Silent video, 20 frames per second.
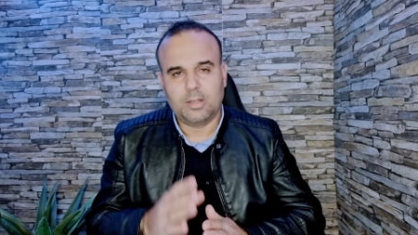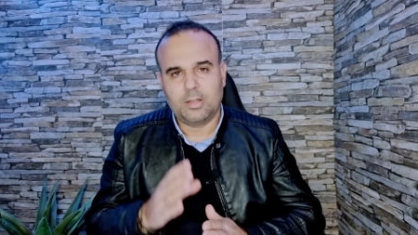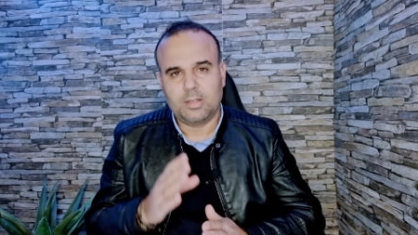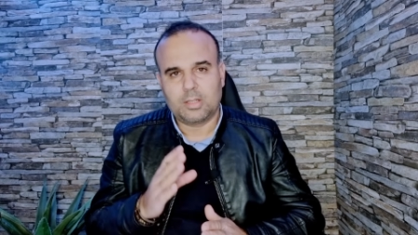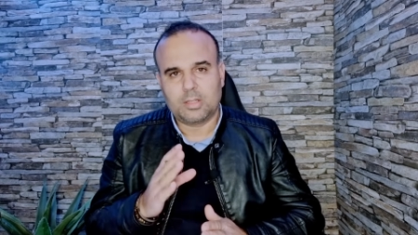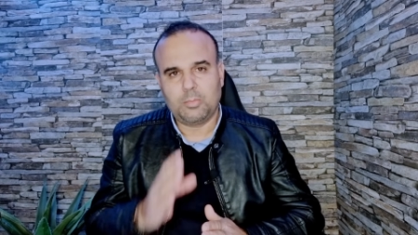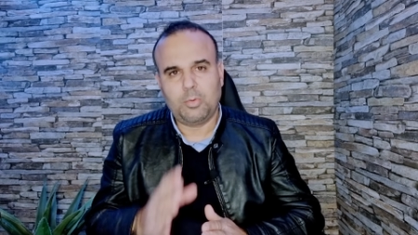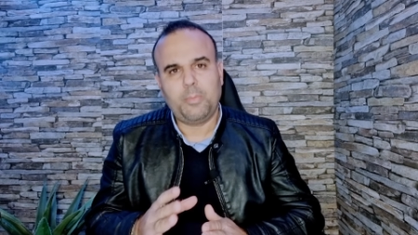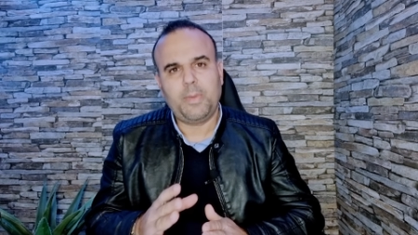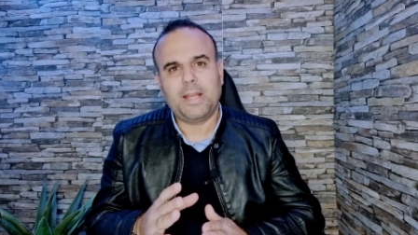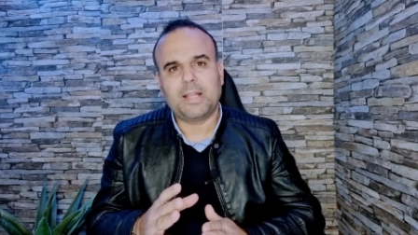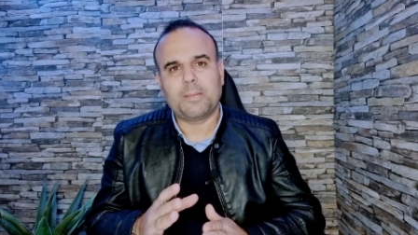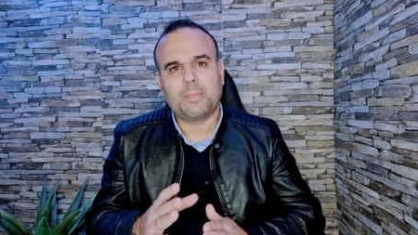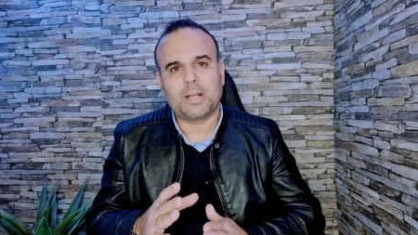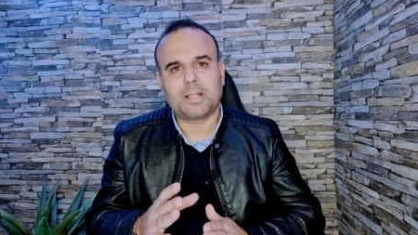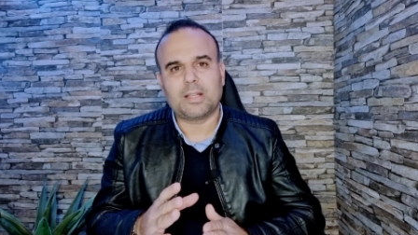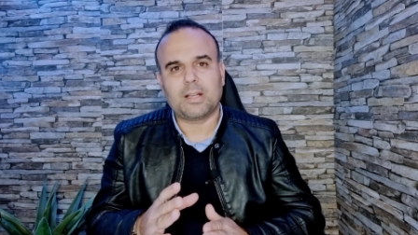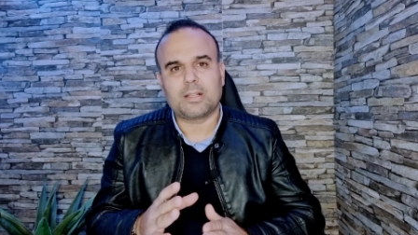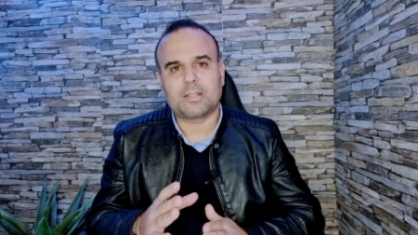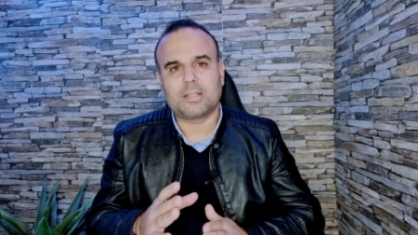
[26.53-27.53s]
سمعوا معايا هذا
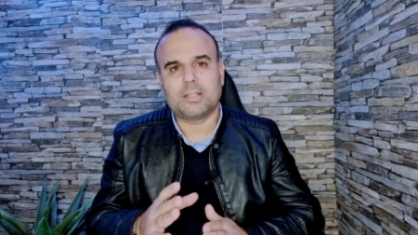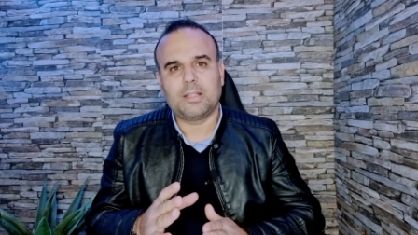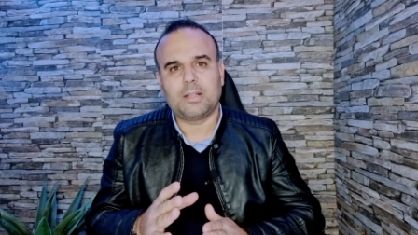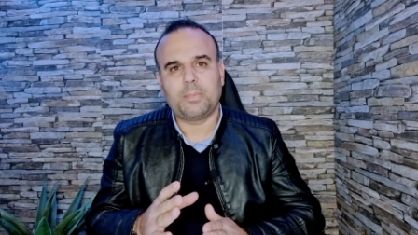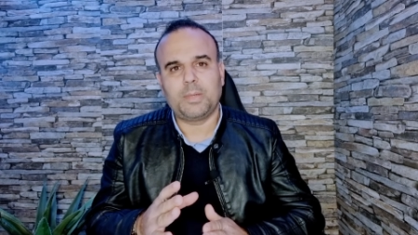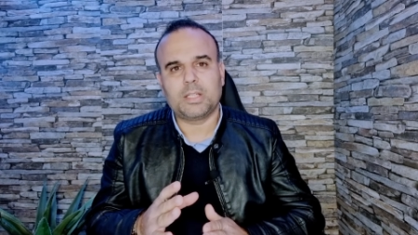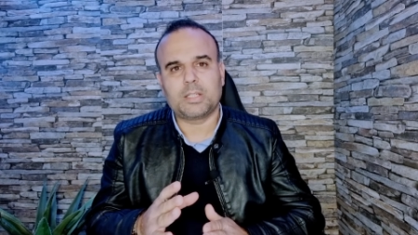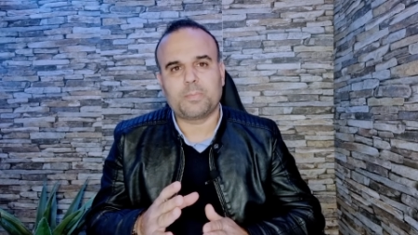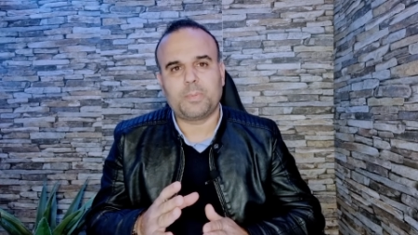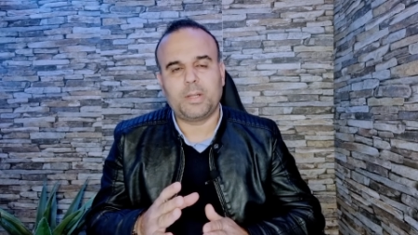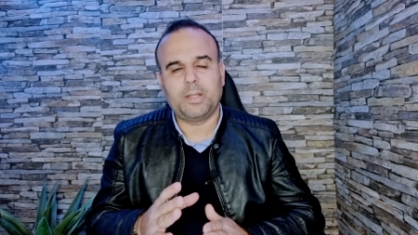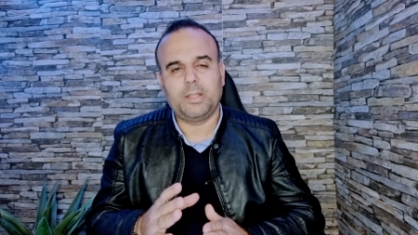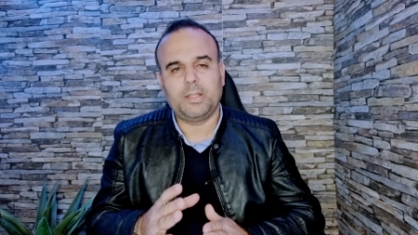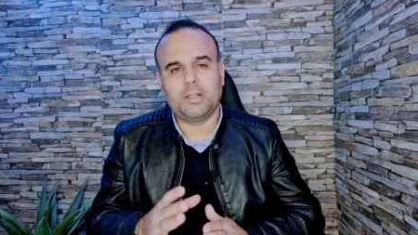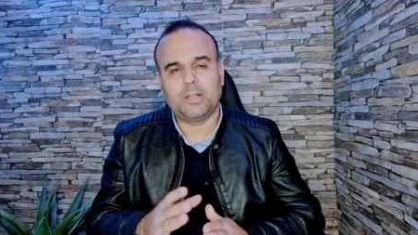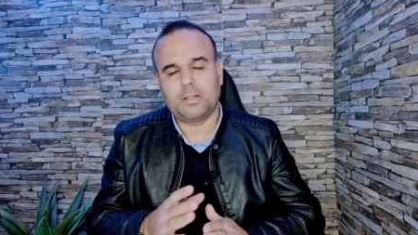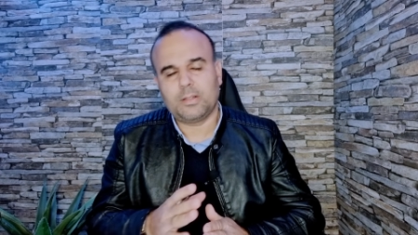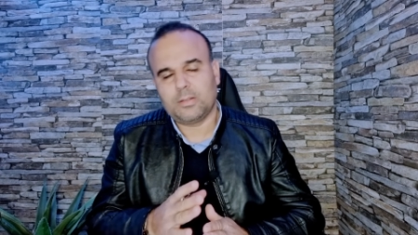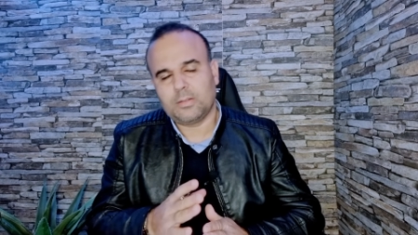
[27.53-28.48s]
المقطع قصير بالإسبانية